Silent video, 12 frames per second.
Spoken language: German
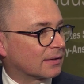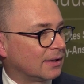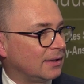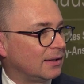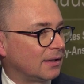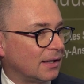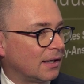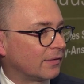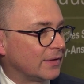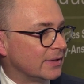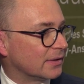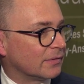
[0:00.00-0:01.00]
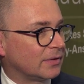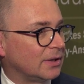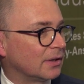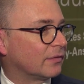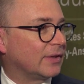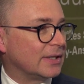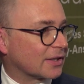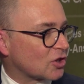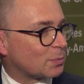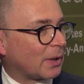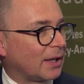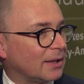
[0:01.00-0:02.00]
Die äh, finden wir in vielen
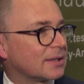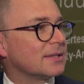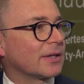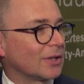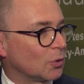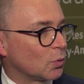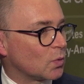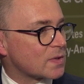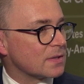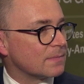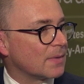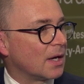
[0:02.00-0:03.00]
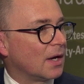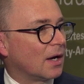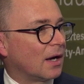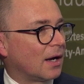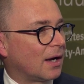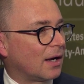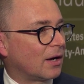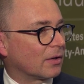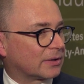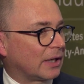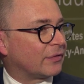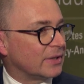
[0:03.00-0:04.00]
Gesprächen, Analysen, äh,
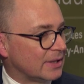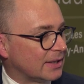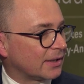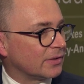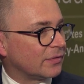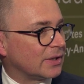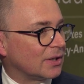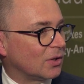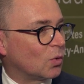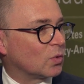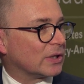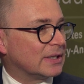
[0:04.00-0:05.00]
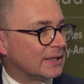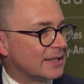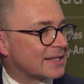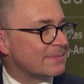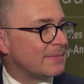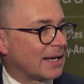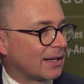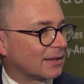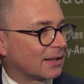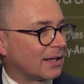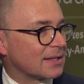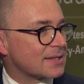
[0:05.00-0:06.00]
definieren wir und in diesen
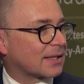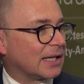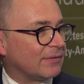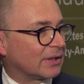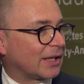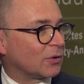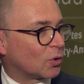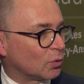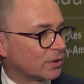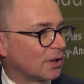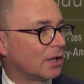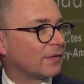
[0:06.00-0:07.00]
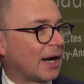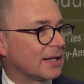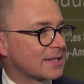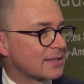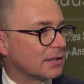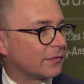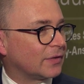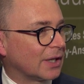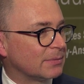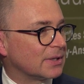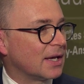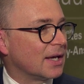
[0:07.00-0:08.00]
Megatrends gehen wir dann runter auf einzelne
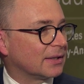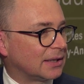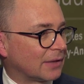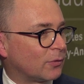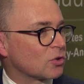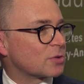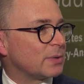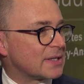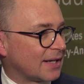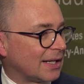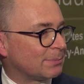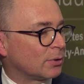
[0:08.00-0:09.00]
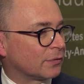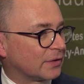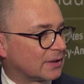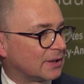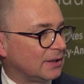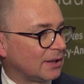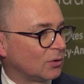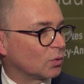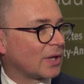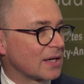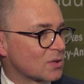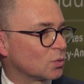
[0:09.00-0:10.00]
Firmen, die davon speziell profitieren
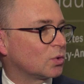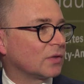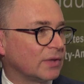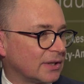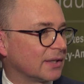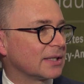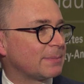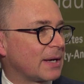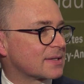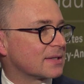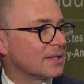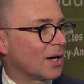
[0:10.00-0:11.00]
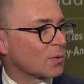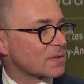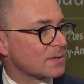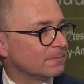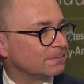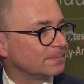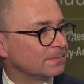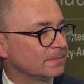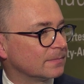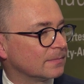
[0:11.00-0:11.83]
und da suchen wir dann die besten aus. Mhm.